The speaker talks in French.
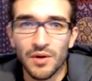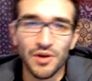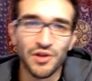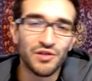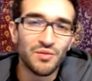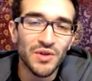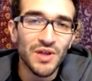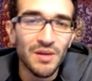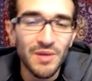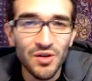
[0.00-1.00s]
Je vais te montrer
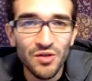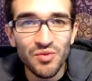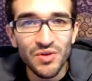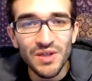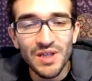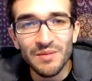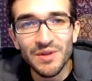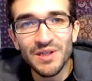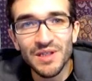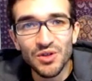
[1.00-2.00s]
la méthode pour déterminer
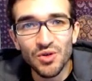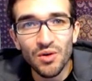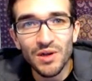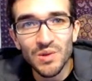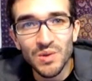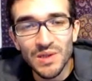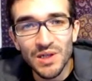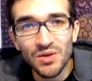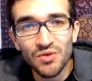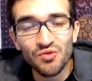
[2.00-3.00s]
si deux droites sont
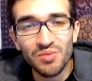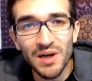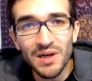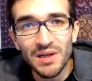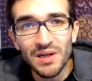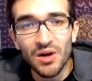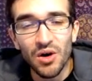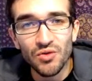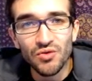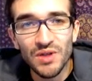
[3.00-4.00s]
séquentes ou pas
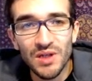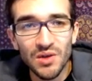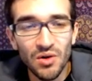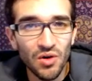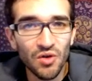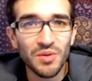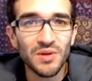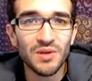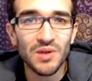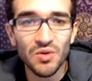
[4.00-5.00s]
en utilisant leur
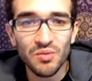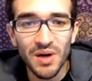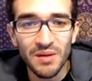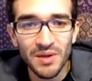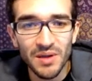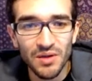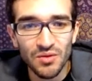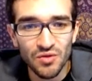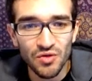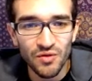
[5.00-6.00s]
représentation paramétrique.
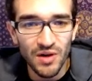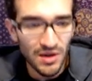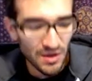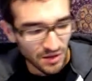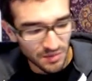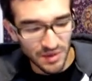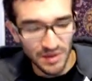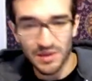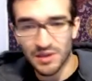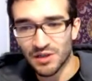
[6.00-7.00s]
Donc tu vois, hop, là
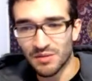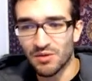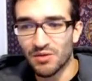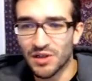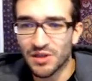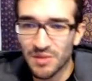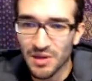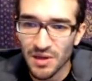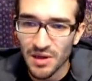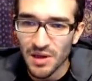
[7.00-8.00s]
ici j'ai mis quoi J'ai mis
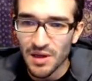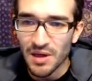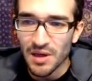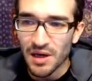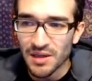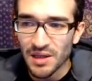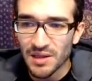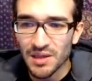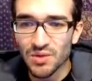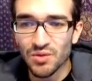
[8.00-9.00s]

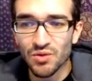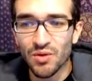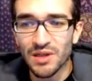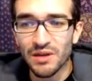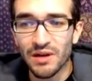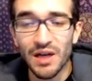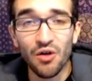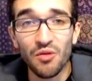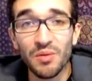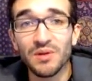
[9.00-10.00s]
intersection de droite avec les
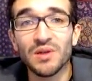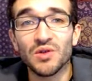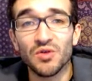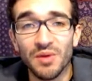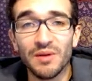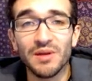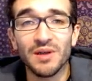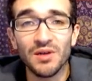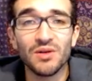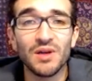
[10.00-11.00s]
représentations
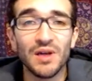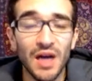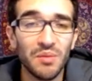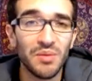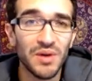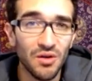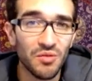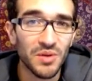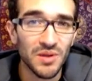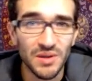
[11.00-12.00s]
paramétriques. Ok, RP et
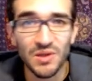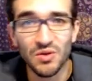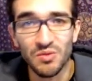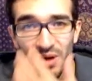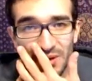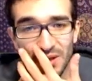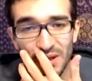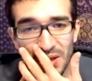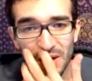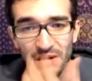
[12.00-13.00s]
représentation
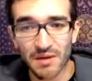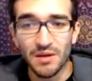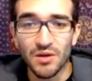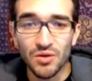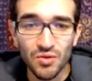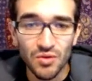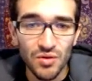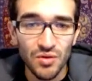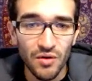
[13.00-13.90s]
paramétrique. Donc on